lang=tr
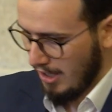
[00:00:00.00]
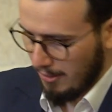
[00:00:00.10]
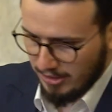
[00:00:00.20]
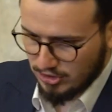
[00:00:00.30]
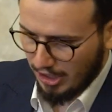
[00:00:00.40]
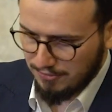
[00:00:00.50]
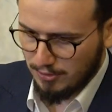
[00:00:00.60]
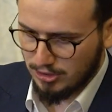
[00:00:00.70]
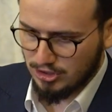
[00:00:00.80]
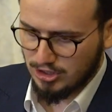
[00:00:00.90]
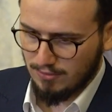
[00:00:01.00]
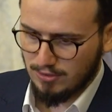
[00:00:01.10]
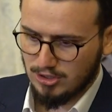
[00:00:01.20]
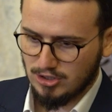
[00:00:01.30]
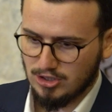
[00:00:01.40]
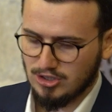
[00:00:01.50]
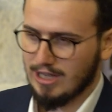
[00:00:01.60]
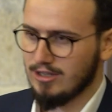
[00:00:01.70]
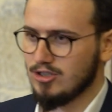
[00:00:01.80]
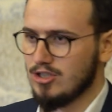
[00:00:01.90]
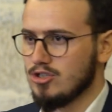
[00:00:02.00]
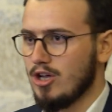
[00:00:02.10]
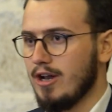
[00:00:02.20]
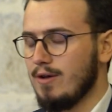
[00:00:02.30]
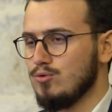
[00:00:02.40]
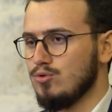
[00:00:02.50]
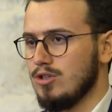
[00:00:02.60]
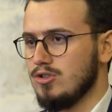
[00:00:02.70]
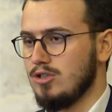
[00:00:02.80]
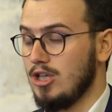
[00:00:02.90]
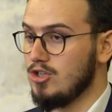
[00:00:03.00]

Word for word: Hemen sayfaları çevirirsiniz, gelirsiniz Araf suresine,